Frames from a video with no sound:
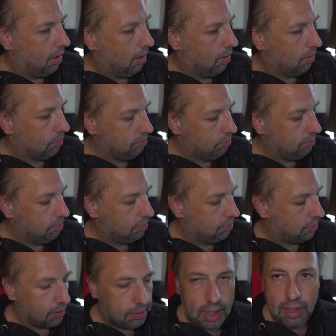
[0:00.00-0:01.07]
Und
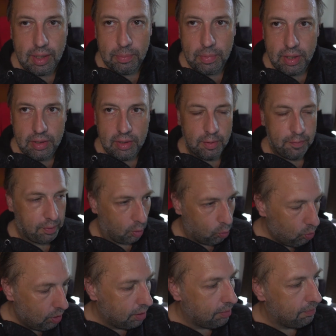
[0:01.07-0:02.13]
dann denke ich mir in der
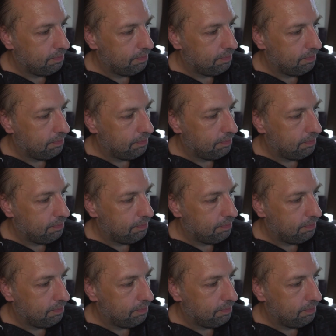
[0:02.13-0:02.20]
Früh,